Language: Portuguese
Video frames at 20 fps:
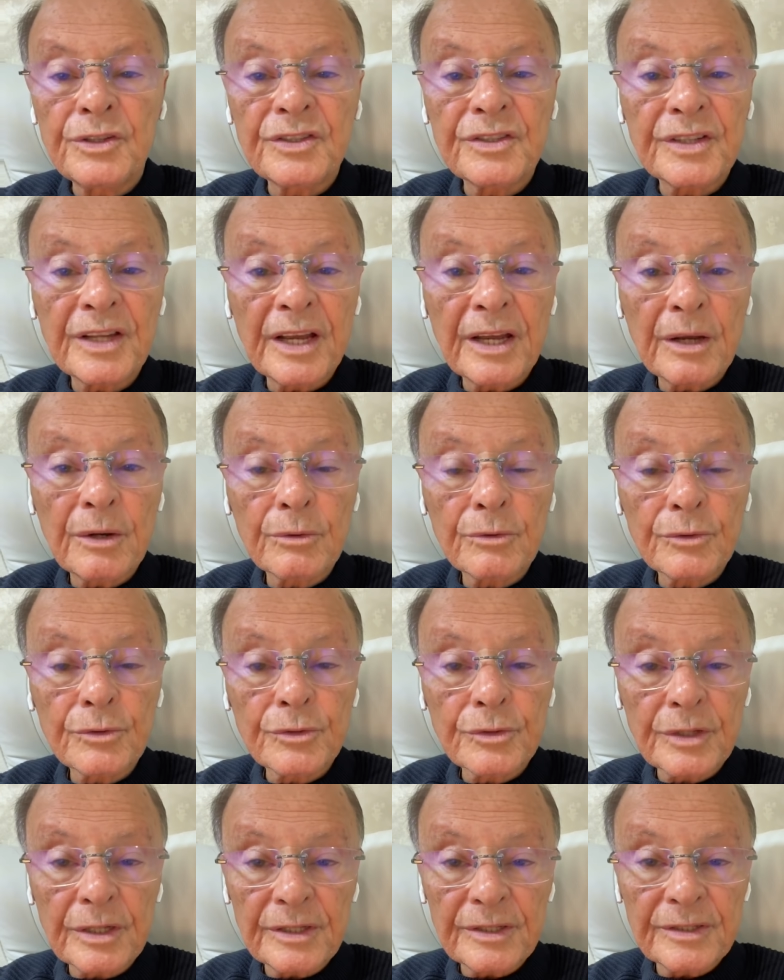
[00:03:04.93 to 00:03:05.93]
os
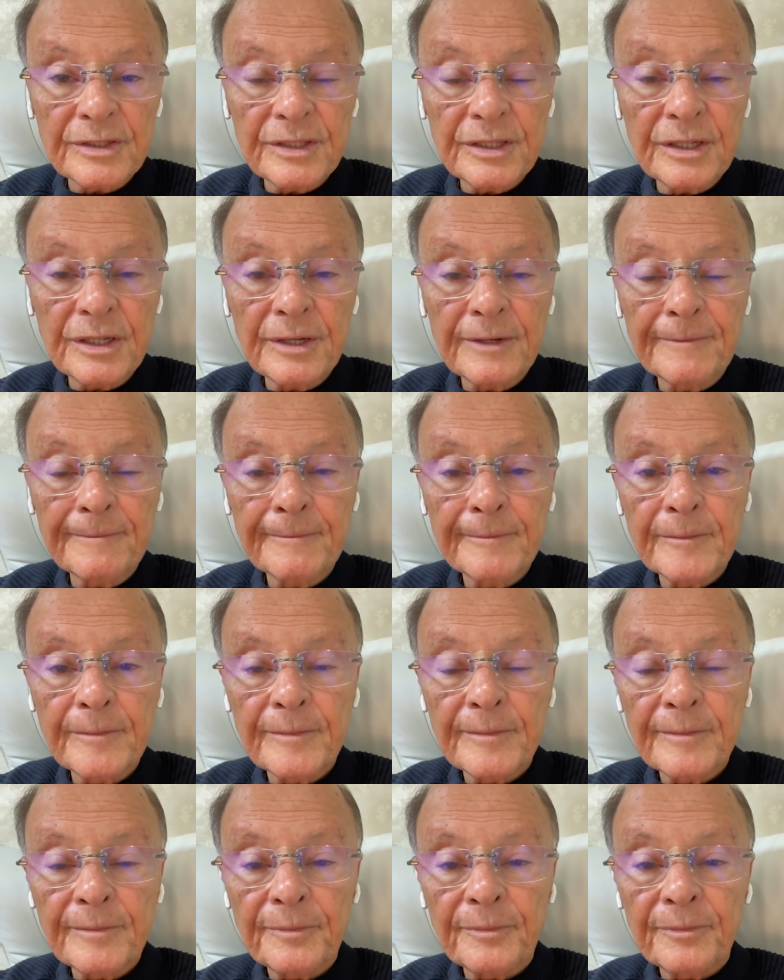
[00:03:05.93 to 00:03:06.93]
céus, quer dizer,
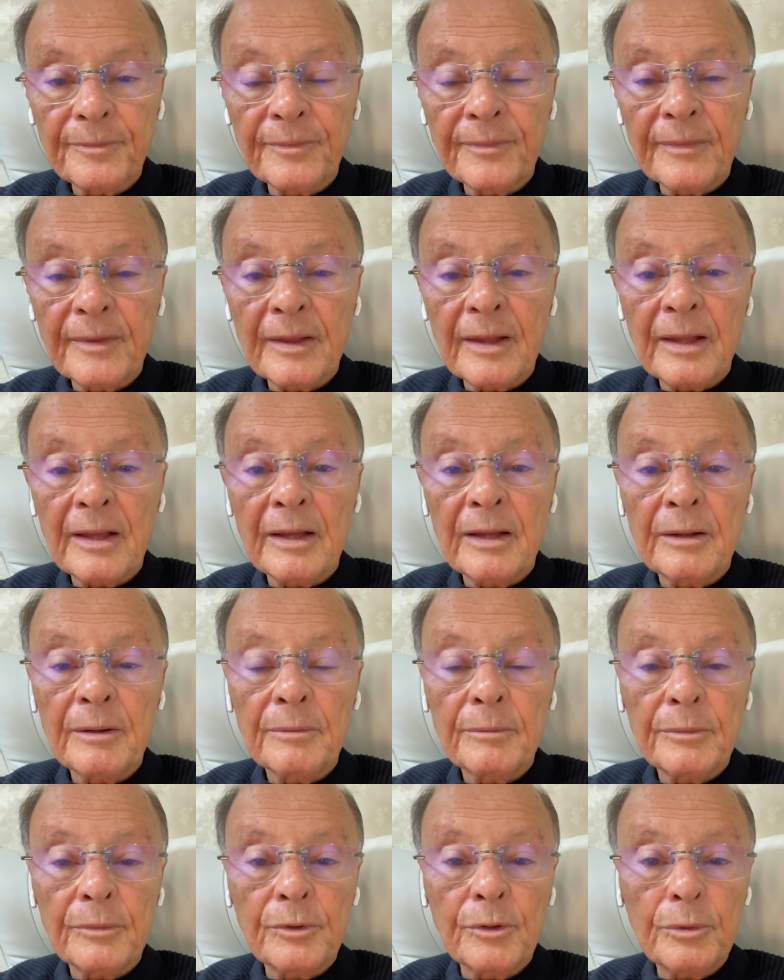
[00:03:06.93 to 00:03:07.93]

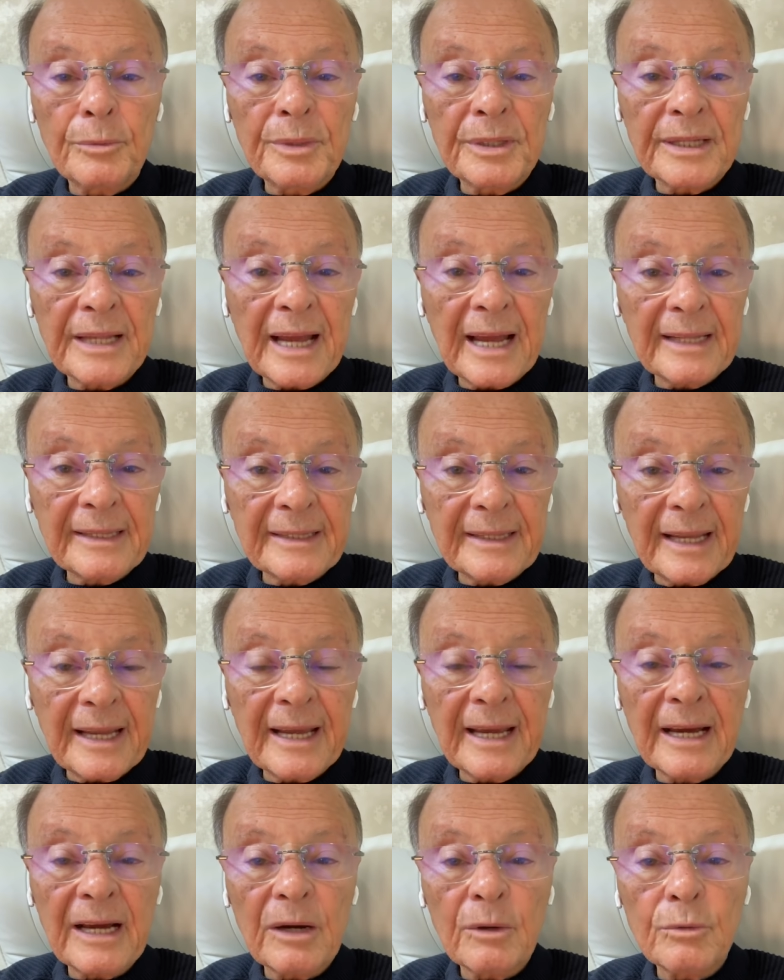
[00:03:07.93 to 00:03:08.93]
dominar a
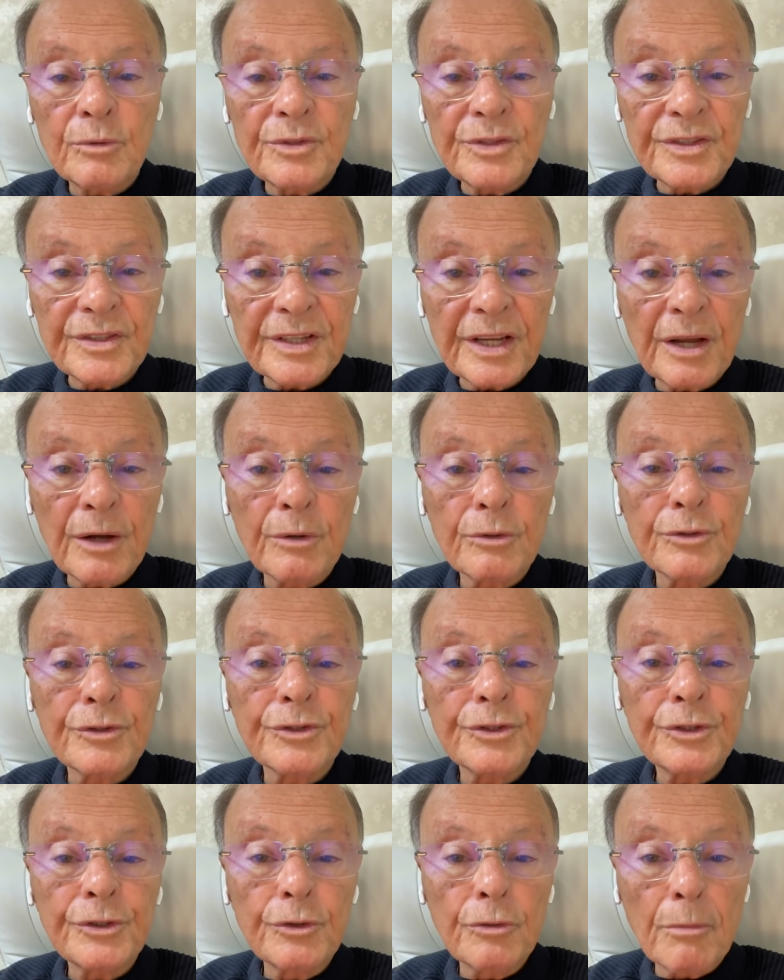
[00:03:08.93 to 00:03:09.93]
terra, os
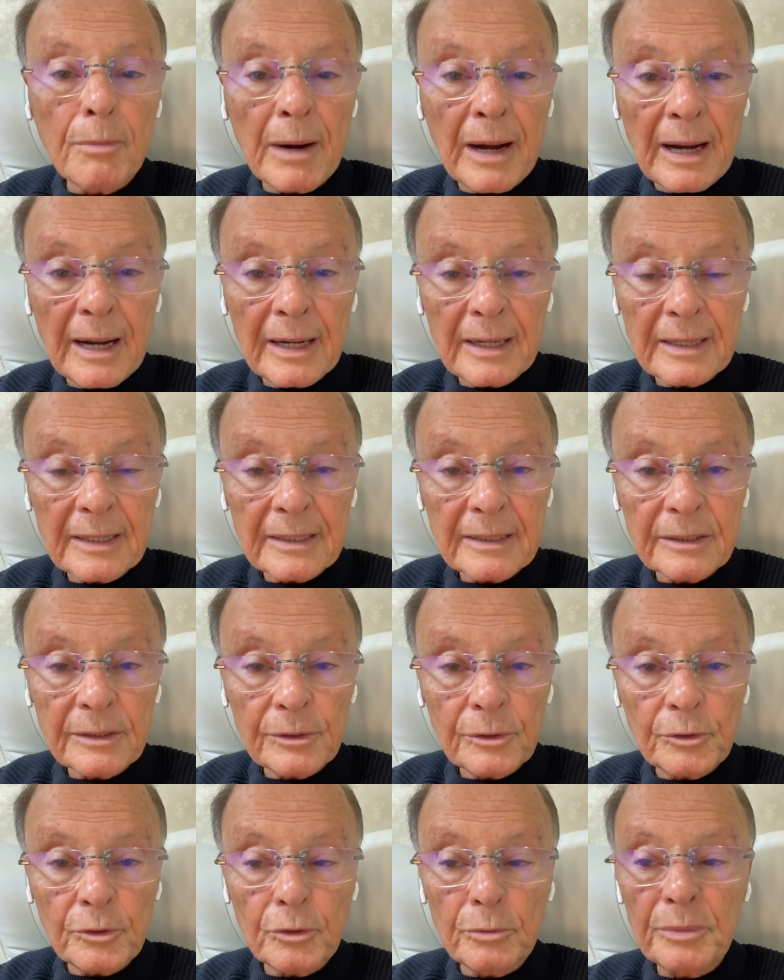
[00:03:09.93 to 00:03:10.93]
céus e o mar,
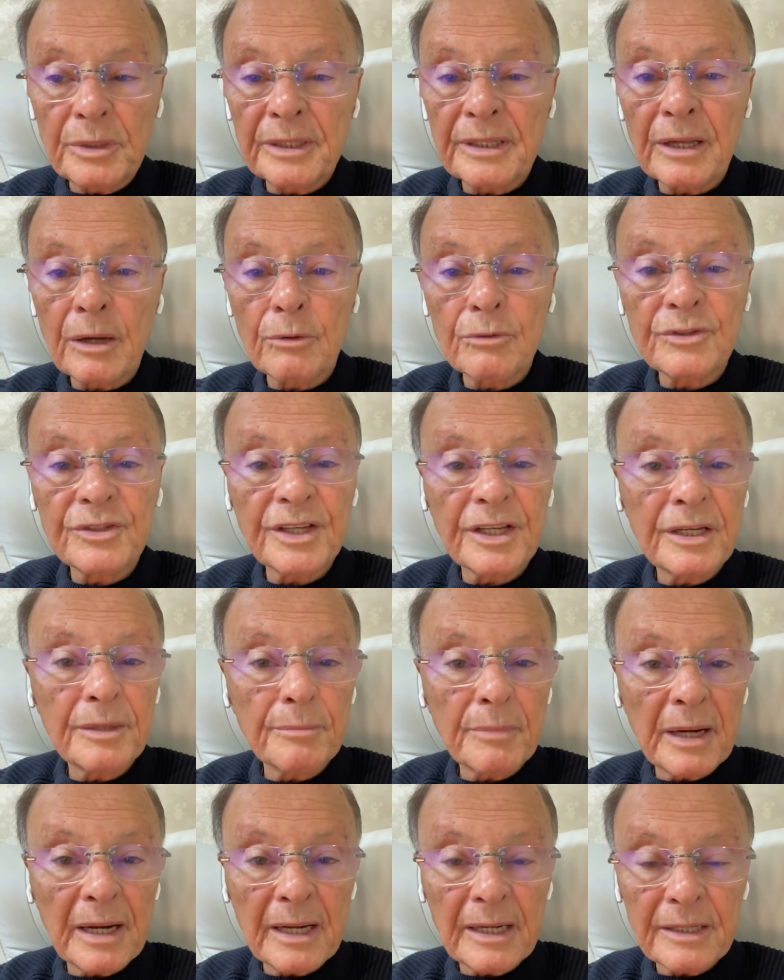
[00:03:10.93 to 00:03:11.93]
dominar os
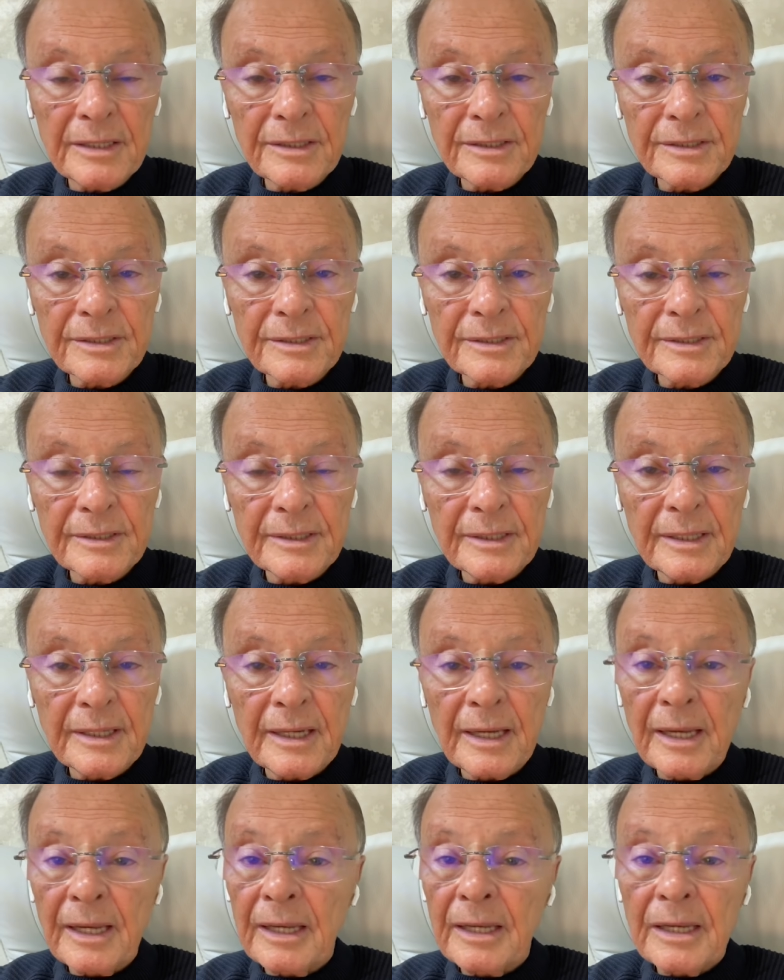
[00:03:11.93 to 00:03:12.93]
animais,
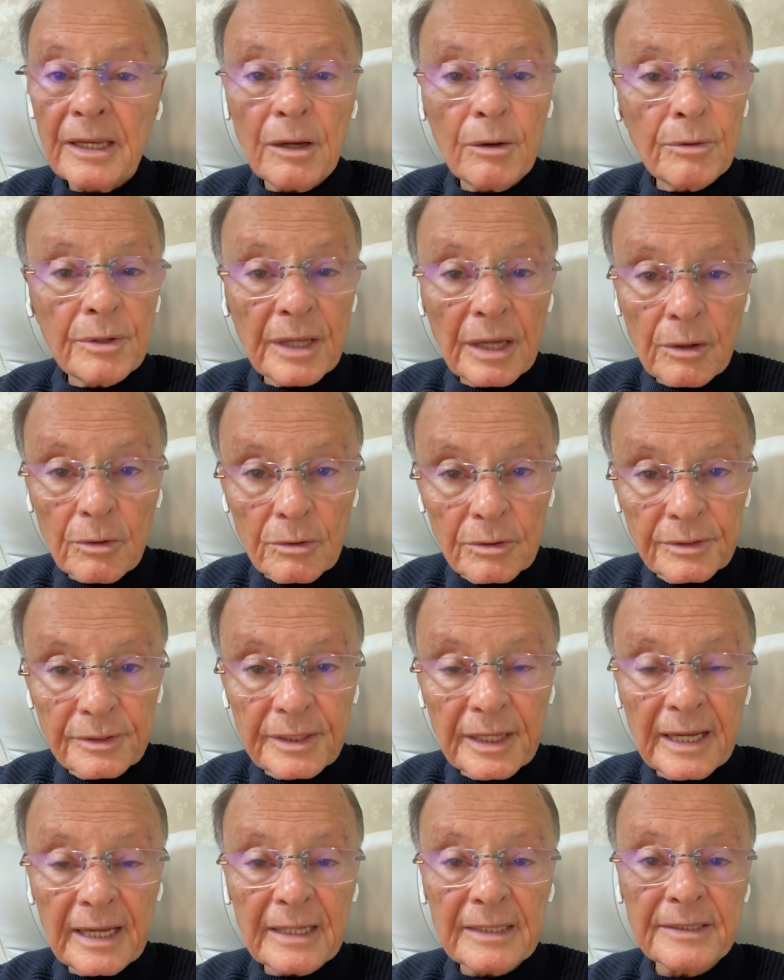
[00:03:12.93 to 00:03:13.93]
que é o que
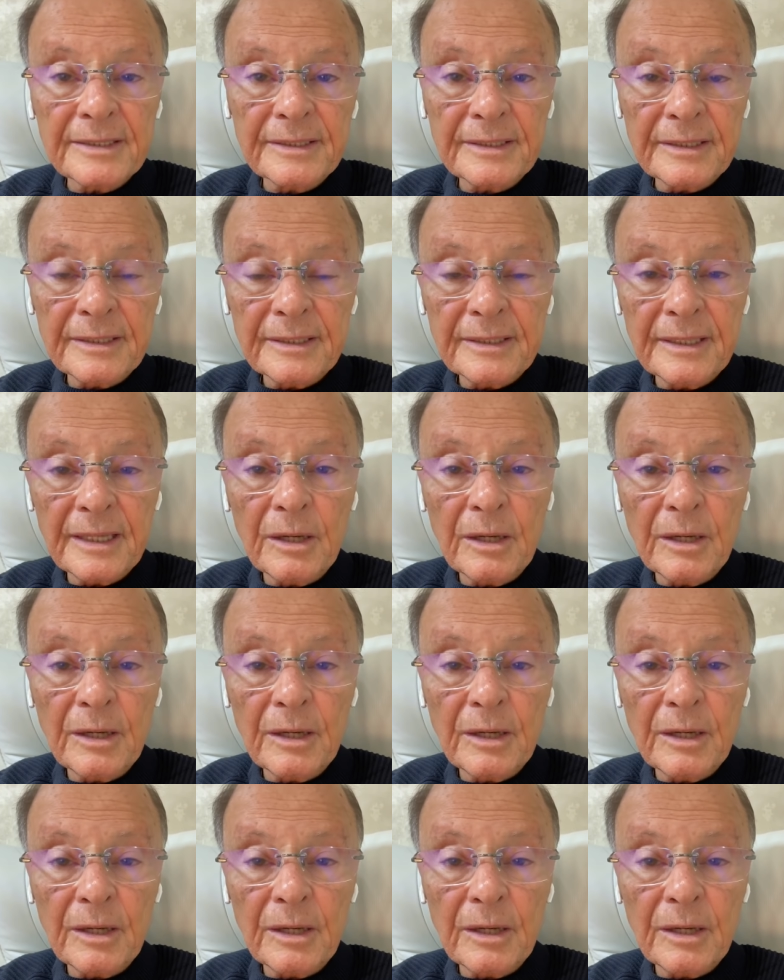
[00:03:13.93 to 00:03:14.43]
acontece.